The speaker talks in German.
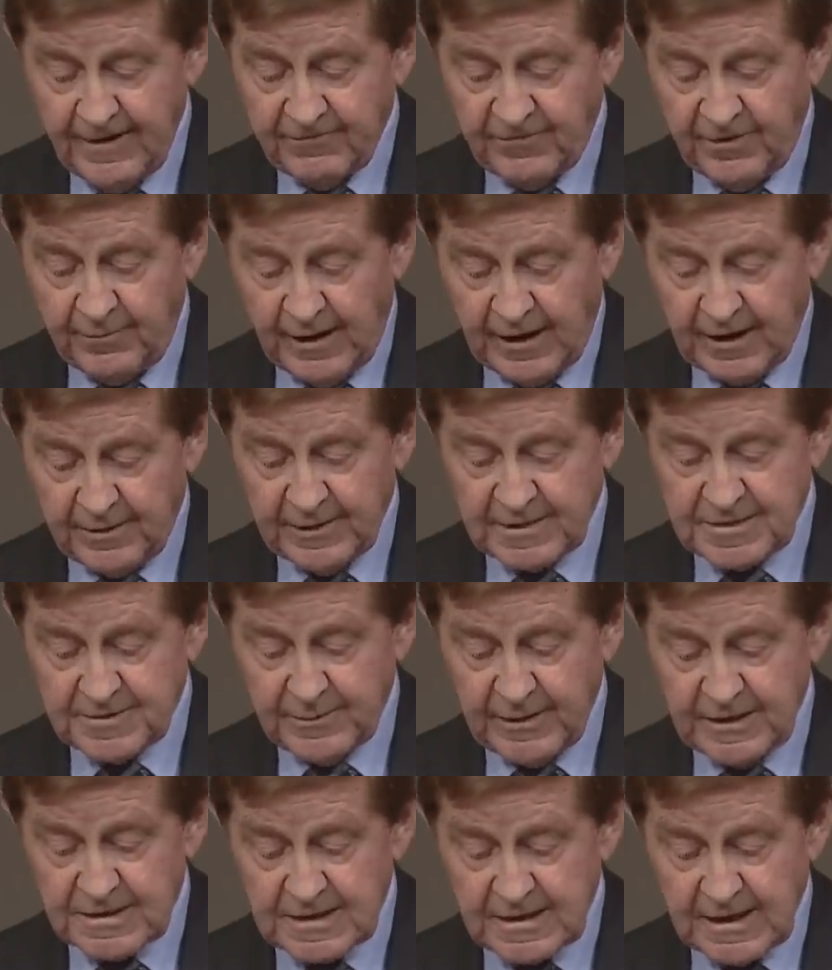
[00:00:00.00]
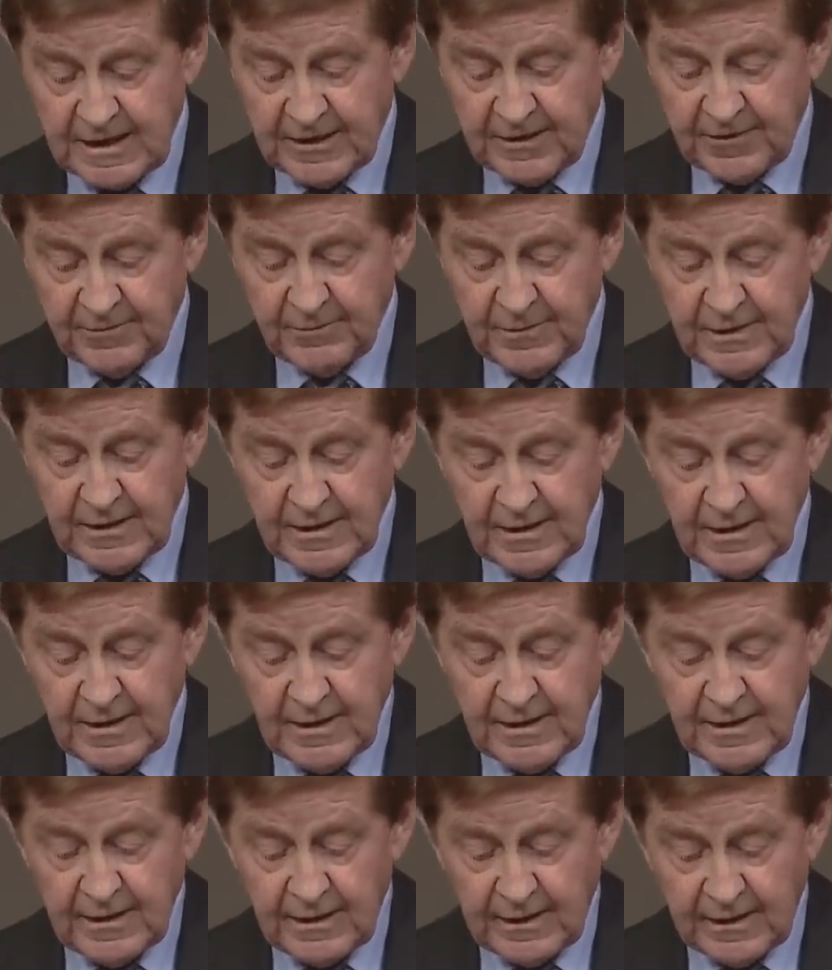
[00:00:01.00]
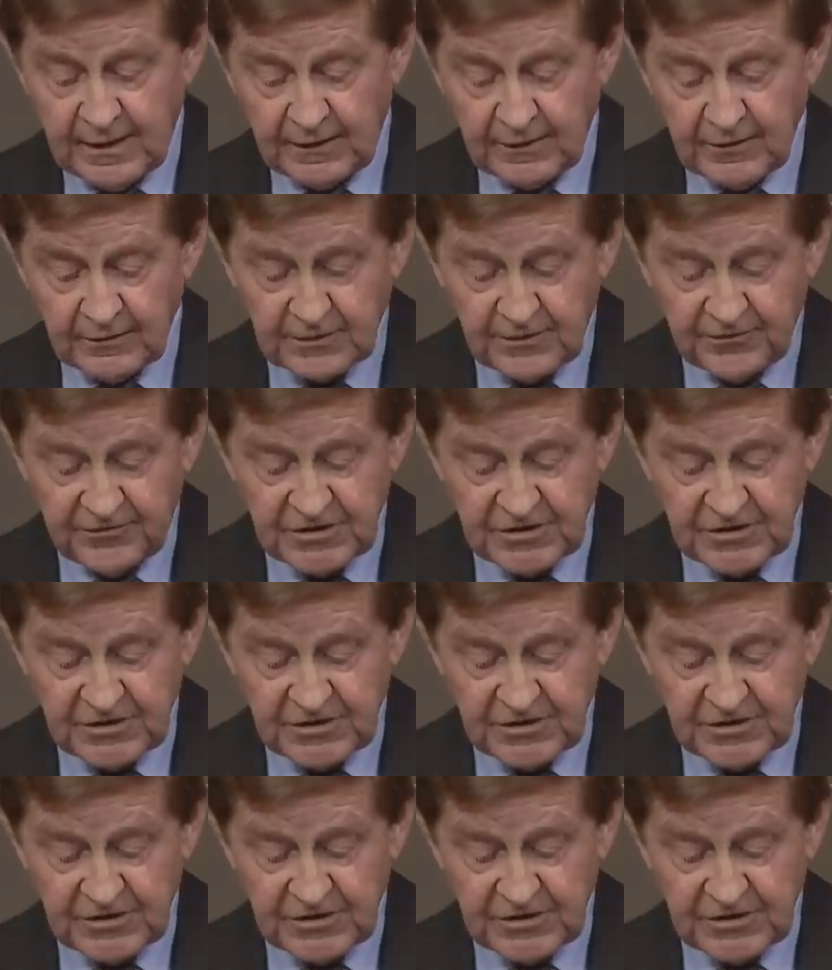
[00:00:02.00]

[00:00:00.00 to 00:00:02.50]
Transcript: vom Arbeitsministerium, Herrn Dr.